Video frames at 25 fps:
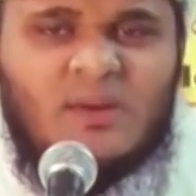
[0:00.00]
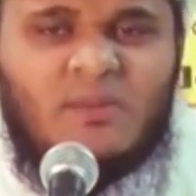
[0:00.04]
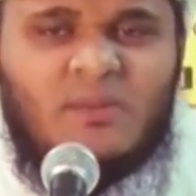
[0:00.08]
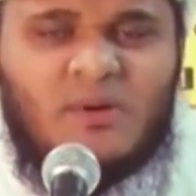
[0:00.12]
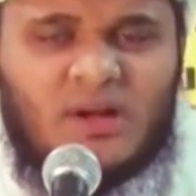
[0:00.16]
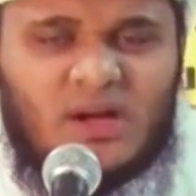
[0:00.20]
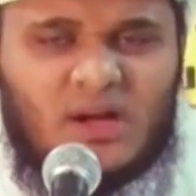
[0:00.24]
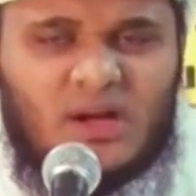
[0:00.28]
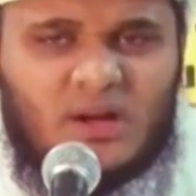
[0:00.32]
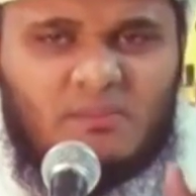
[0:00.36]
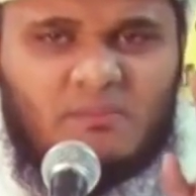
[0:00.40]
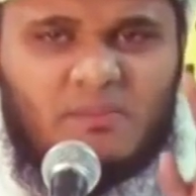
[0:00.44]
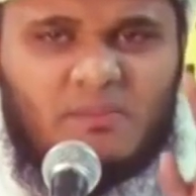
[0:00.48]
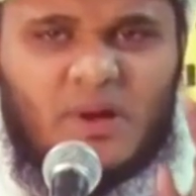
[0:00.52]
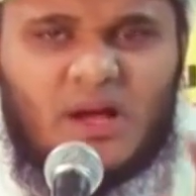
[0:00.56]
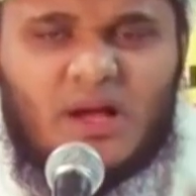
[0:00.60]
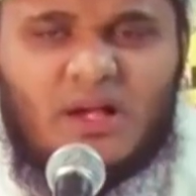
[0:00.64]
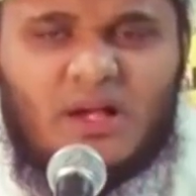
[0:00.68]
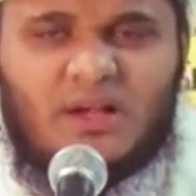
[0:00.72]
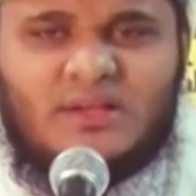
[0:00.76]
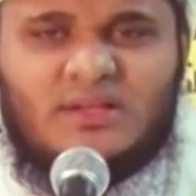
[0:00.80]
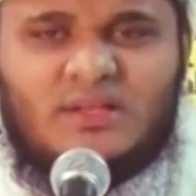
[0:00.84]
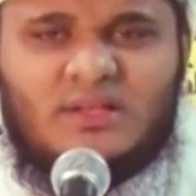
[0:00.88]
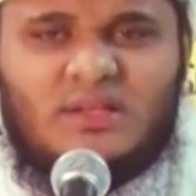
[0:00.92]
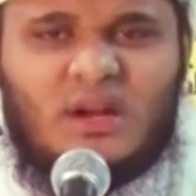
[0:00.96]
இப்னு
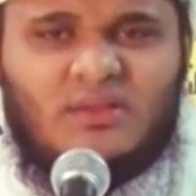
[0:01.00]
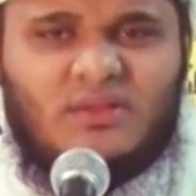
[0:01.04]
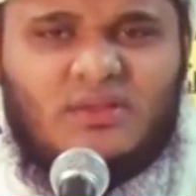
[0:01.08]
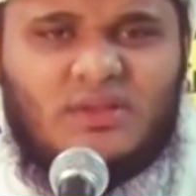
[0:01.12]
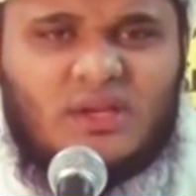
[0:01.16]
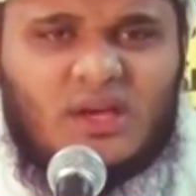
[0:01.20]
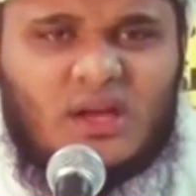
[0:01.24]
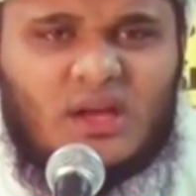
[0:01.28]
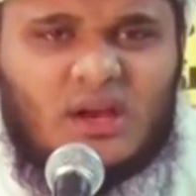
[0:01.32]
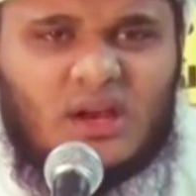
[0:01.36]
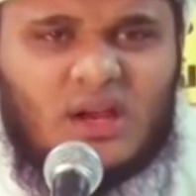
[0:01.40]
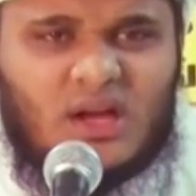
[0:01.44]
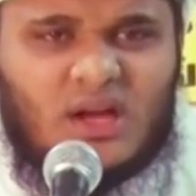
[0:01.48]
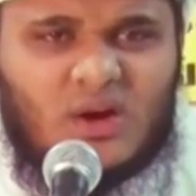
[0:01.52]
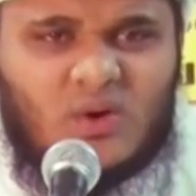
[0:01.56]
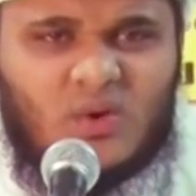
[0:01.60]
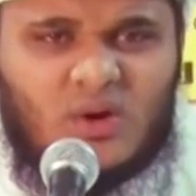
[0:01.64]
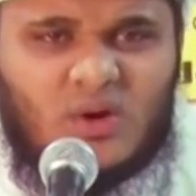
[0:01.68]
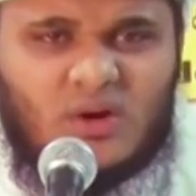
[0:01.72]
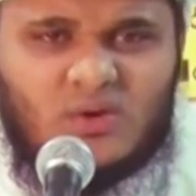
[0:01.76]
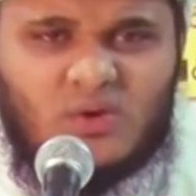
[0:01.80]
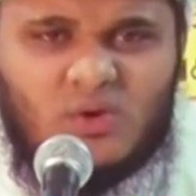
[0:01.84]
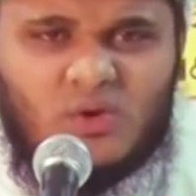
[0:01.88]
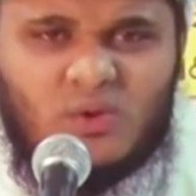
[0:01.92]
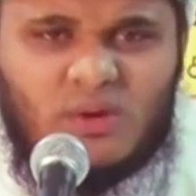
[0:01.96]
அப்பாஸ் ரதி அல்லாஹ்
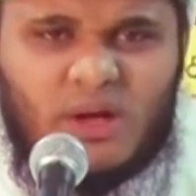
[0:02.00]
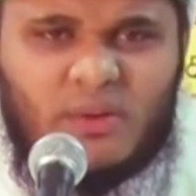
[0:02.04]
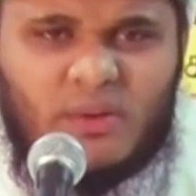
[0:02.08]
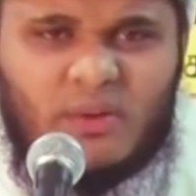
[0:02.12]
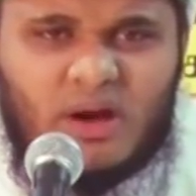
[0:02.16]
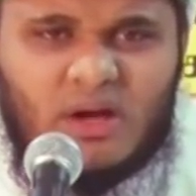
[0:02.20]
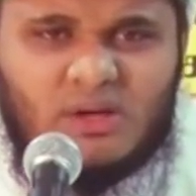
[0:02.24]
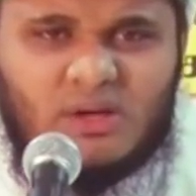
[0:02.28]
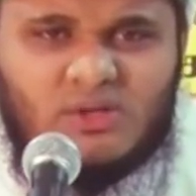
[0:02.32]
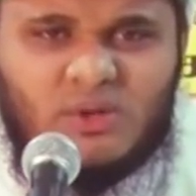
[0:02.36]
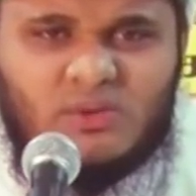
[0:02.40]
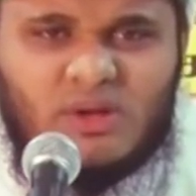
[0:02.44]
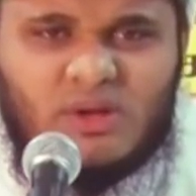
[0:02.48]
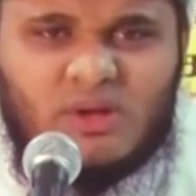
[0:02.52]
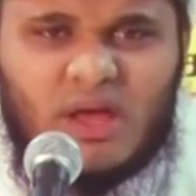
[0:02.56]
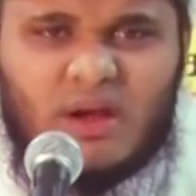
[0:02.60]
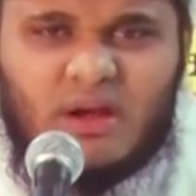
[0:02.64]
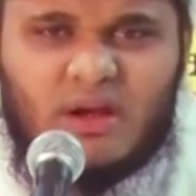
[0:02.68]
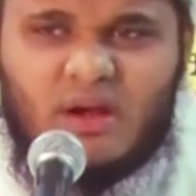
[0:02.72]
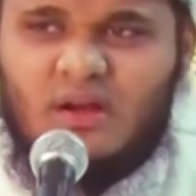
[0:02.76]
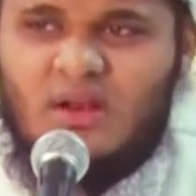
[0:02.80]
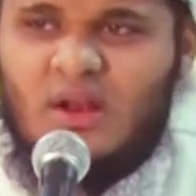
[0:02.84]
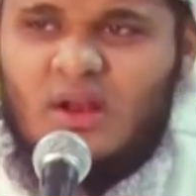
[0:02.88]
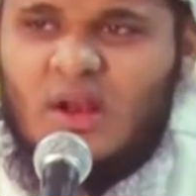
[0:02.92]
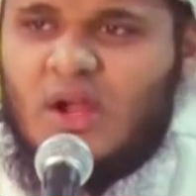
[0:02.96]
அன்ஹுமா அவர்கள்
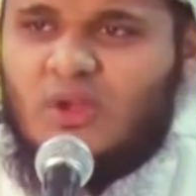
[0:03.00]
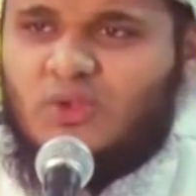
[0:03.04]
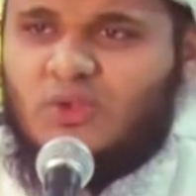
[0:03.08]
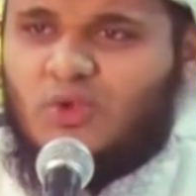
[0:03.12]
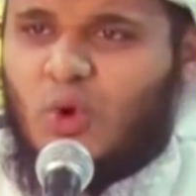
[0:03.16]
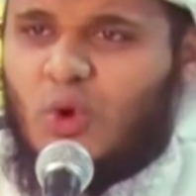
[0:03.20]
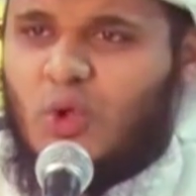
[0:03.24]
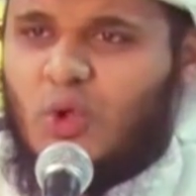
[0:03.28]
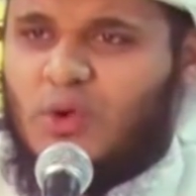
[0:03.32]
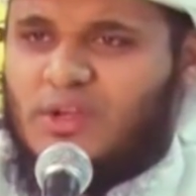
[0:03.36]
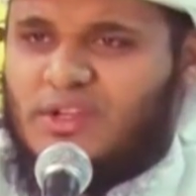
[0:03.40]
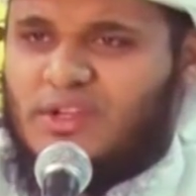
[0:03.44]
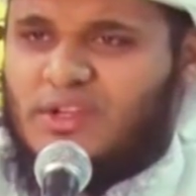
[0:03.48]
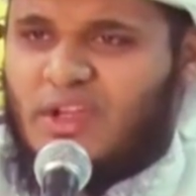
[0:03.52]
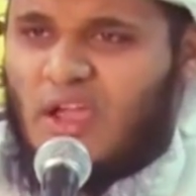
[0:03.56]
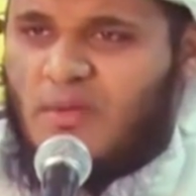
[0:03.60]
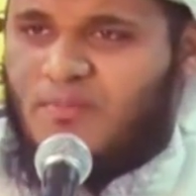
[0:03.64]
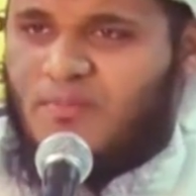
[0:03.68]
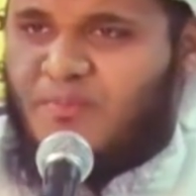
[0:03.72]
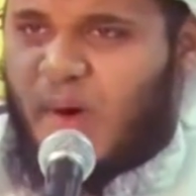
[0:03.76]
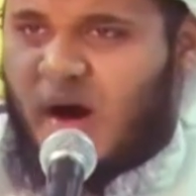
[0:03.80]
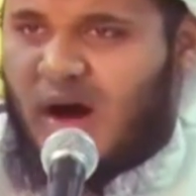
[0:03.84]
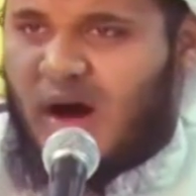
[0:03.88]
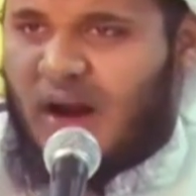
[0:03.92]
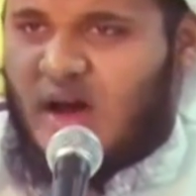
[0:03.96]
சொன்னார்கள் தொழுகையை
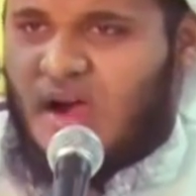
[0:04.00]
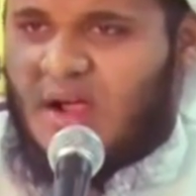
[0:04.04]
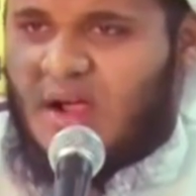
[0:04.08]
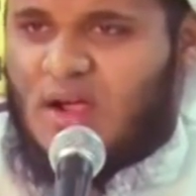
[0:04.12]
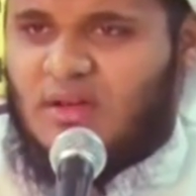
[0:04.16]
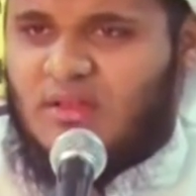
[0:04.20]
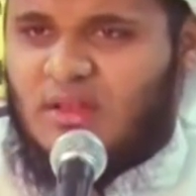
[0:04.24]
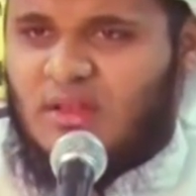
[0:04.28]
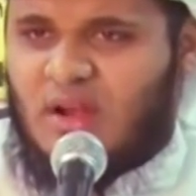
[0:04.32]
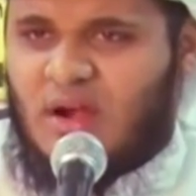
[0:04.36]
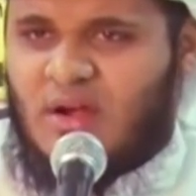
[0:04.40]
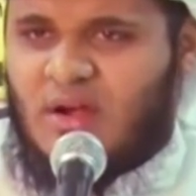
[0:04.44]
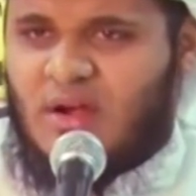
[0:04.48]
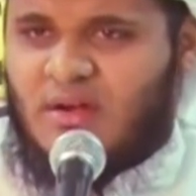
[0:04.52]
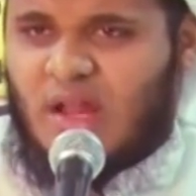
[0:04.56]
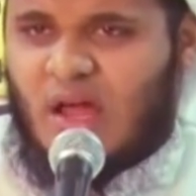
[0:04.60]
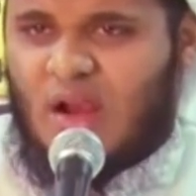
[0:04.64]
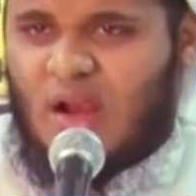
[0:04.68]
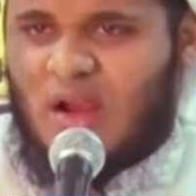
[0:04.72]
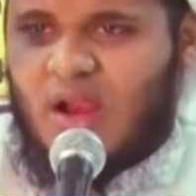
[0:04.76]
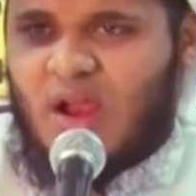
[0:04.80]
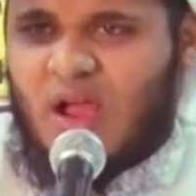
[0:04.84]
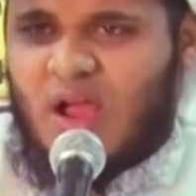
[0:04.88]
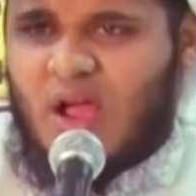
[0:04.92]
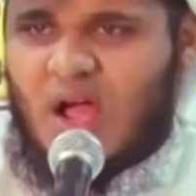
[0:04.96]
பாலாக்குதல்
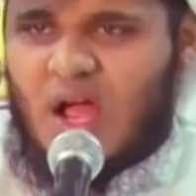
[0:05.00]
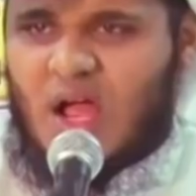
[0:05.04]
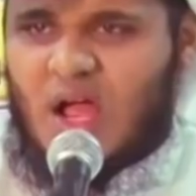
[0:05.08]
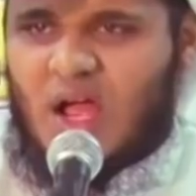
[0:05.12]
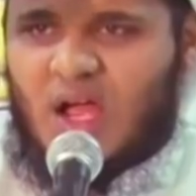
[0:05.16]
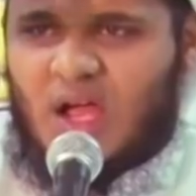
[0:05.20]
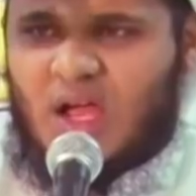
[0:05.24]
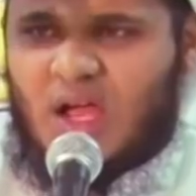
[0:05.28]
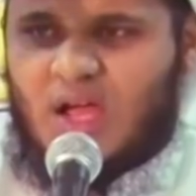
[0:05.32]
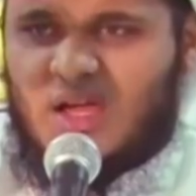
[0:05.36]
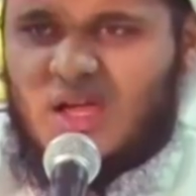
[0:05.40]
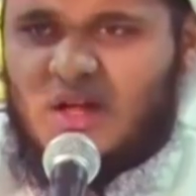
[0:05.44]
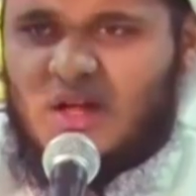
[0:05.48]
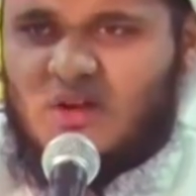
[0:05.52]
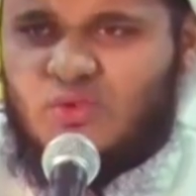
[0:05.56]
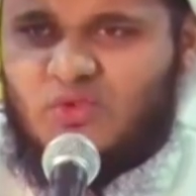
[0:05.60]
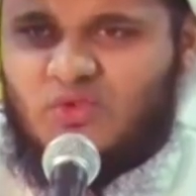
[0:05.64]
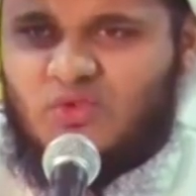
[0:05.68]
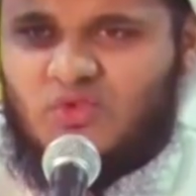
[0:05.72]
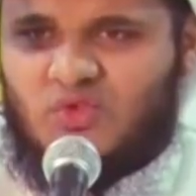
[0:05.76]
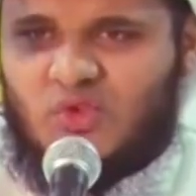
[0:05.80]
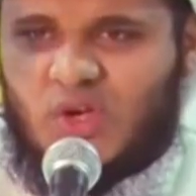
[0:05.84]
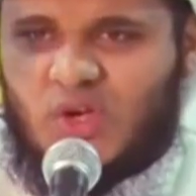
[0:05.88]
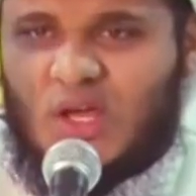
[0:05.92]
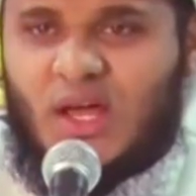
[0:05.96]
என்றால் அஹ்ஹரு
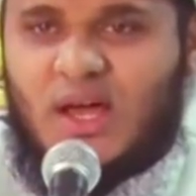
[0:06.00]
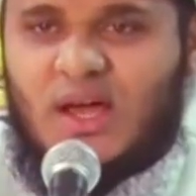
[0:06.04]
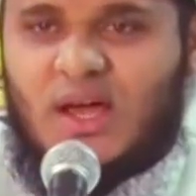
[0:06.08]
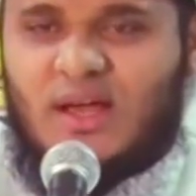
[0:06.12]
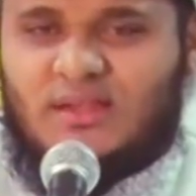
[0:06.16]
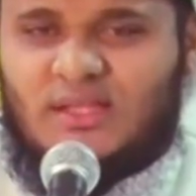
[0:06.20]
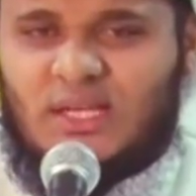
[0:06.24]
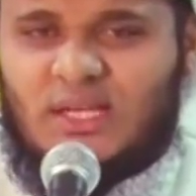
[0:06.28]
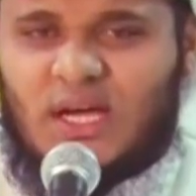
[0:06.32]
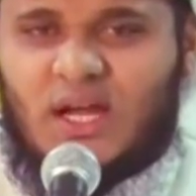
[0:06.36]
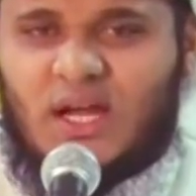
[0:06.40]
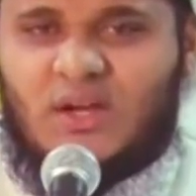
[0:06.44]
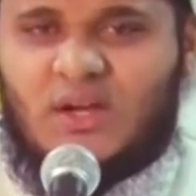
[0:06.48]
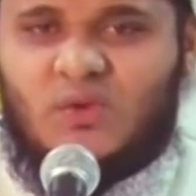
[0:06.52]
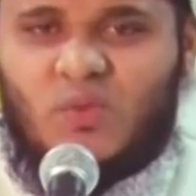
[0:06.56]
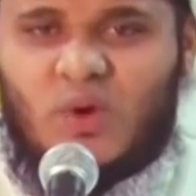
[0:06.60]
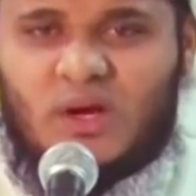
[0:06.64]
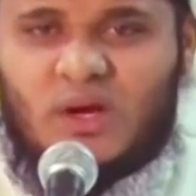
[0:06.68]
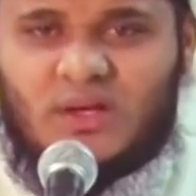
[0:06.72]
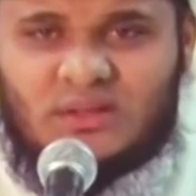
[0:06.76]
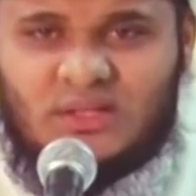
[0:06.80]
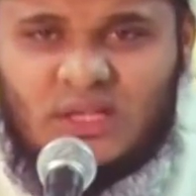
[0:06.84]
ஸலாத் அன்